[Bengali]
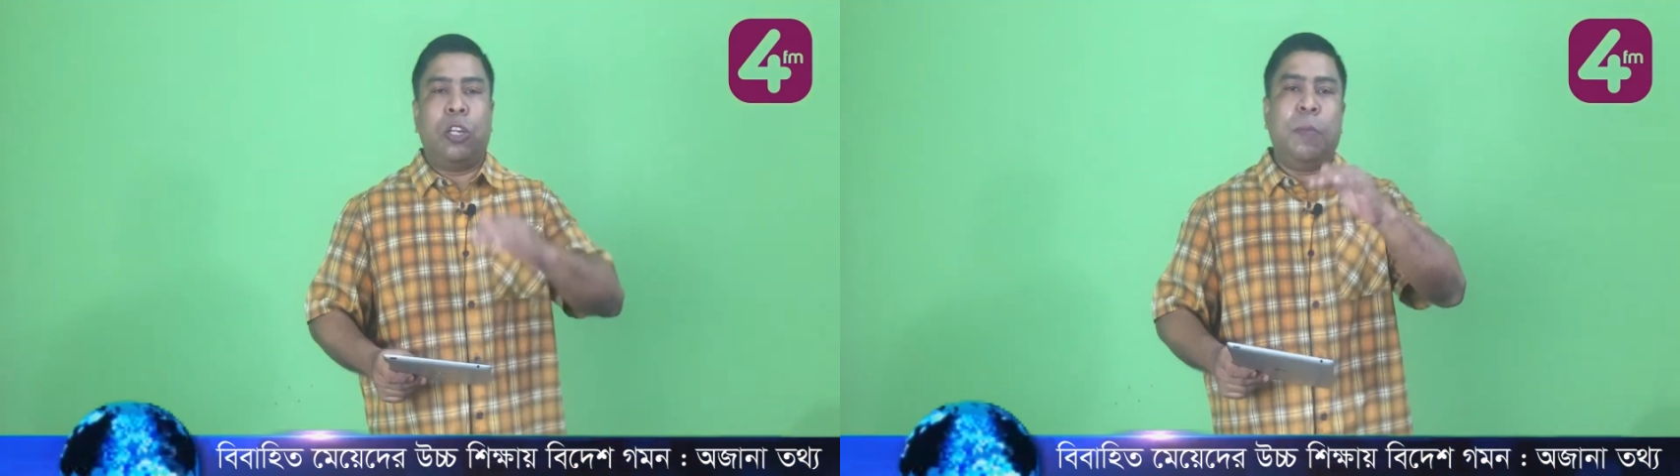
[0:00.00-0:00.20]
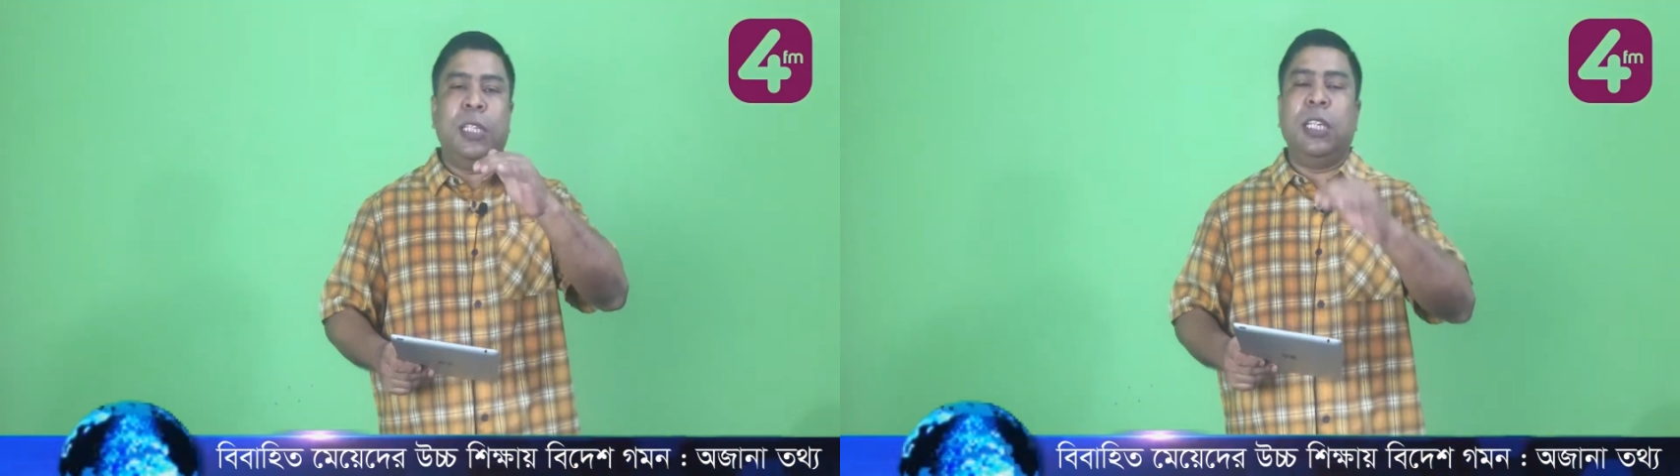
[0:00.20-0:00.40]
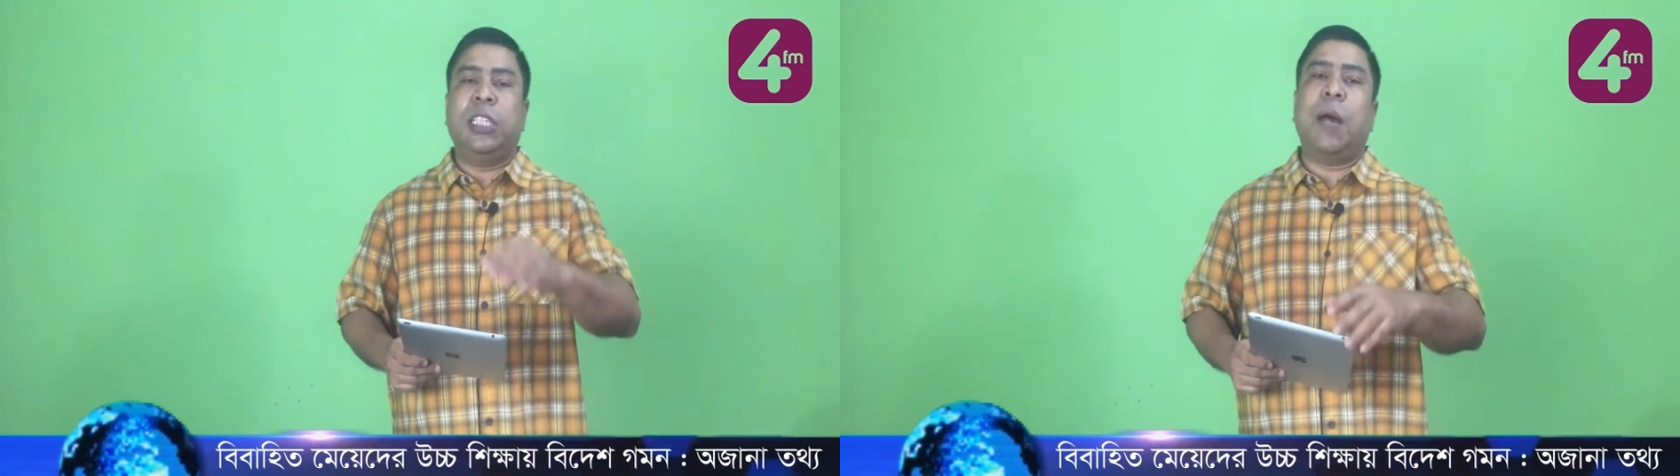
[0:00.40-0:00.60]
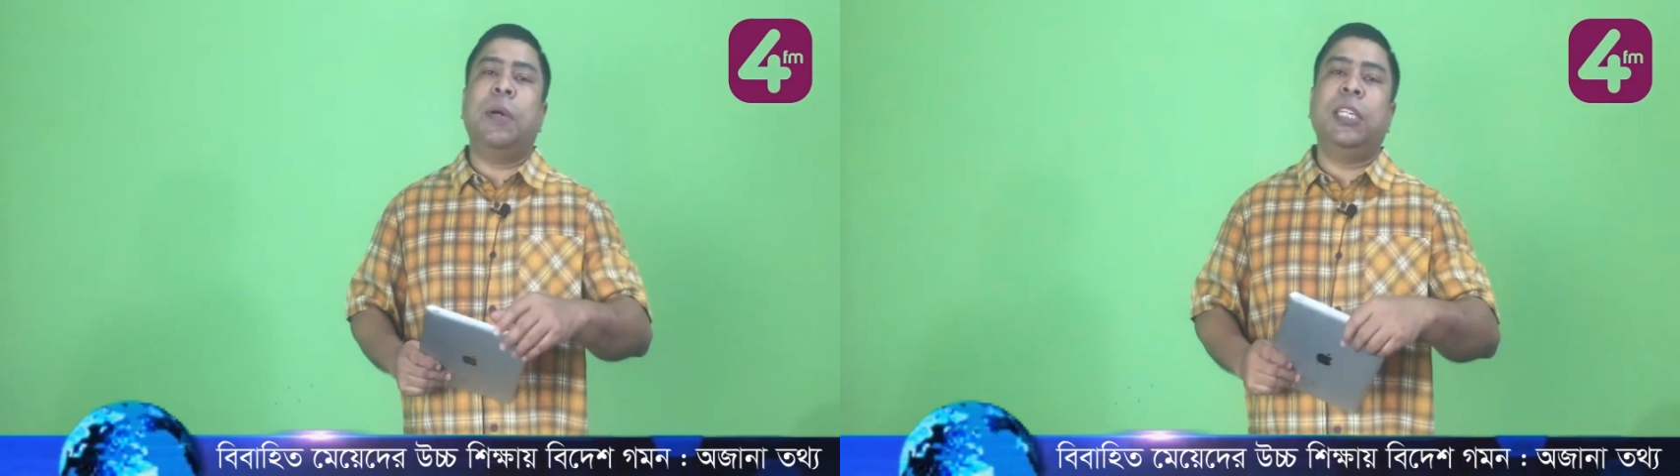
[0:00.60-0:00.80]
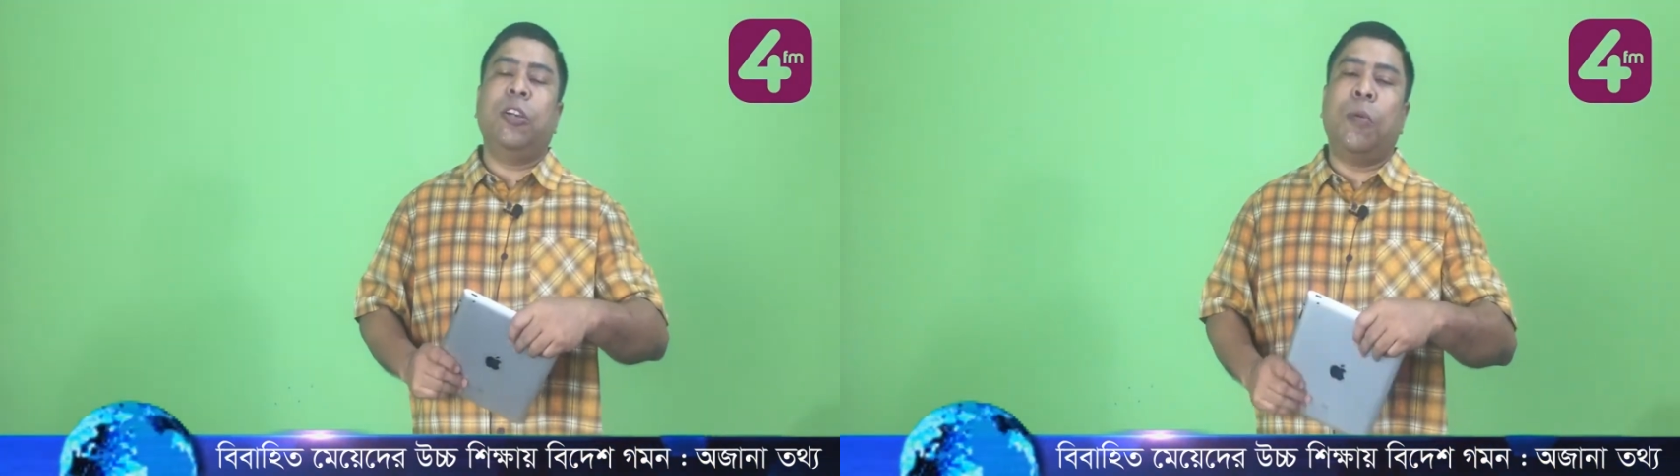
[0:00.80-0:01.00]
সমাজে
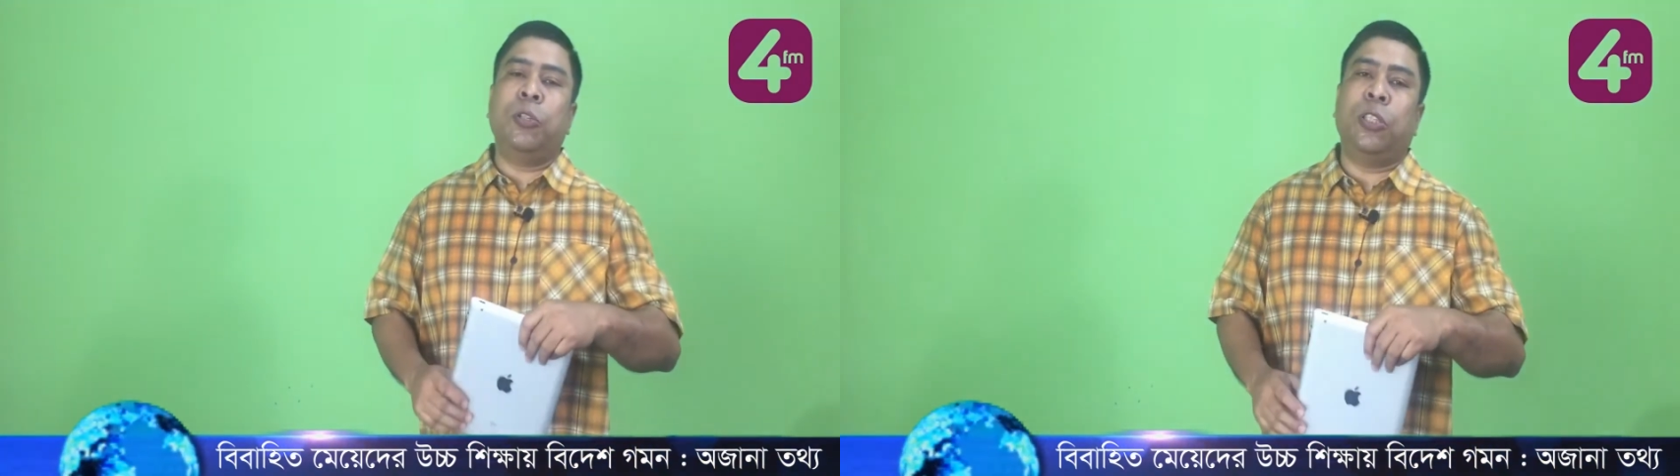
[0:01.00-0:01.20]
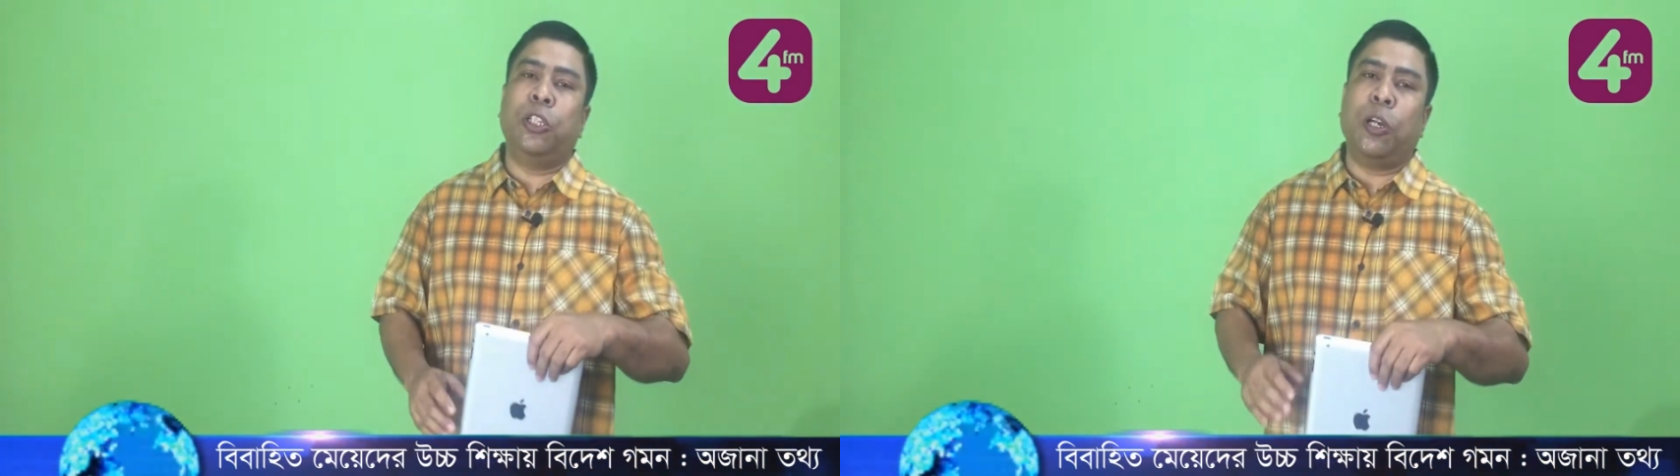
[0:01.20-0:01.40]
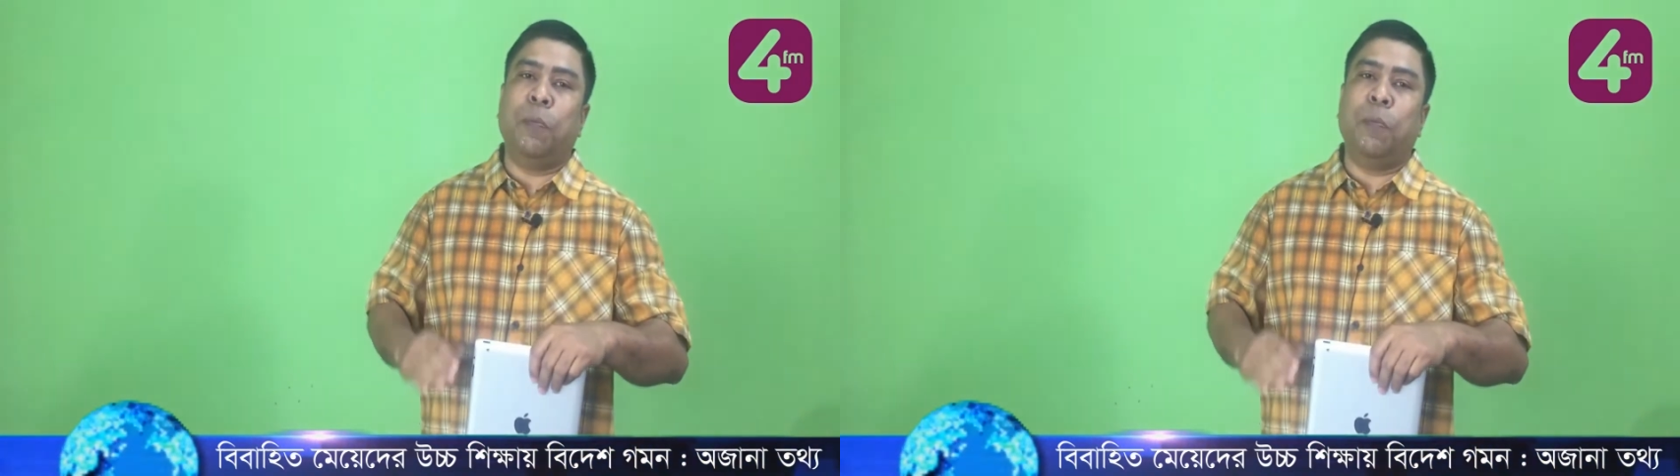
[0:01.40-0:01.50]
সামাজিক অবস্থান